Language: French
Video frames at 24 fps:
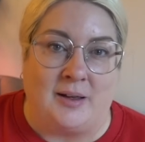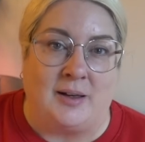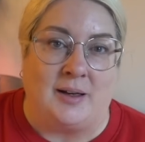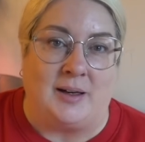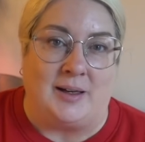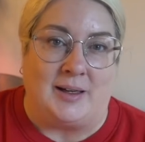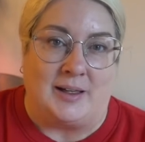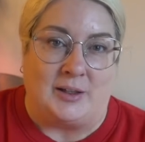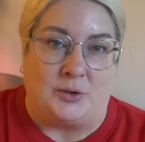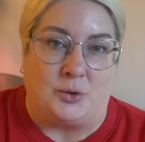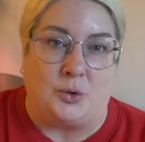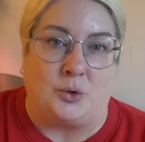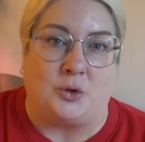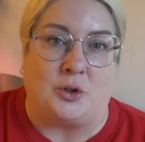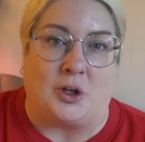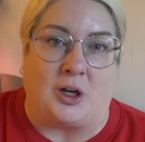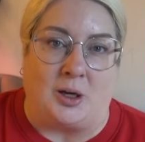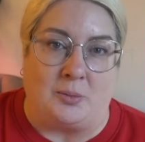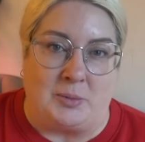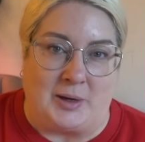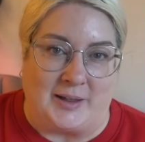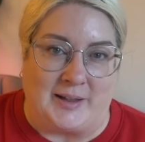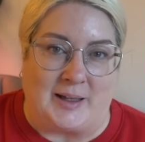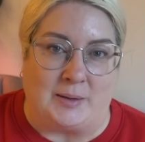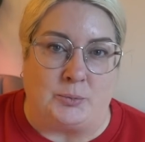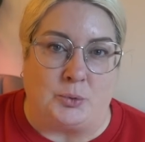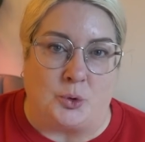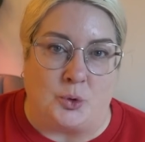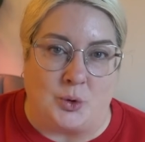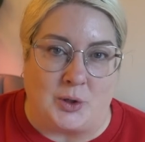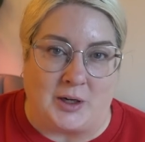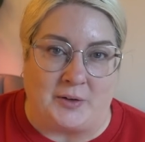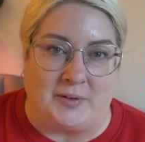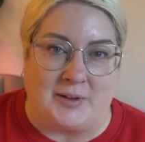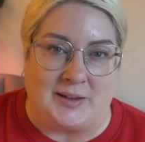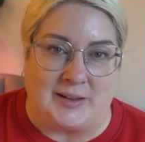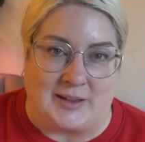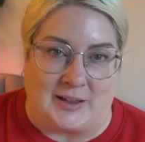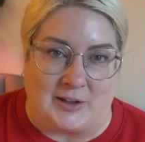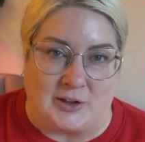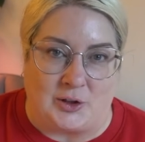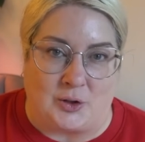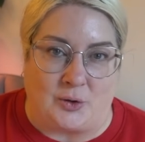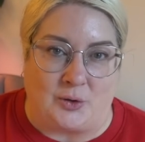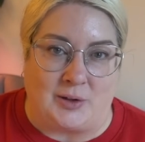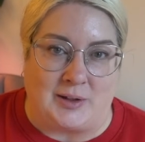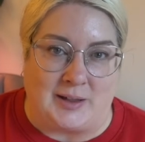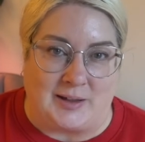les deux tombent en amour avec
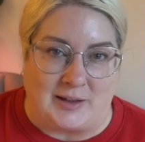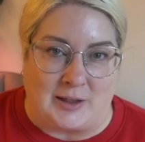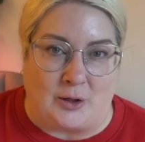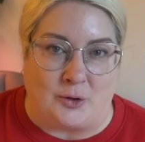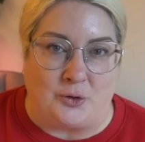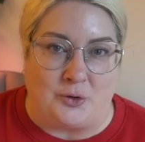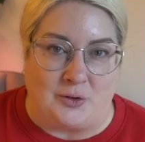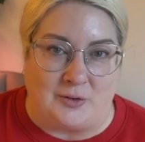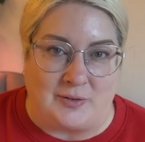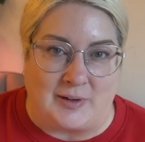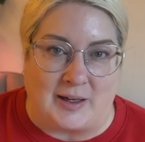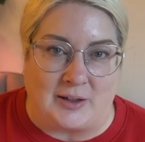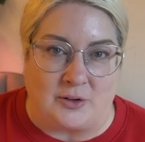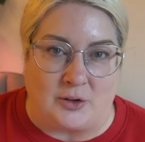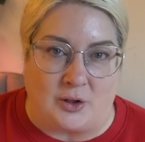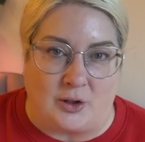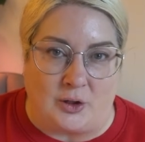quelqu'un qui est dans l'univers de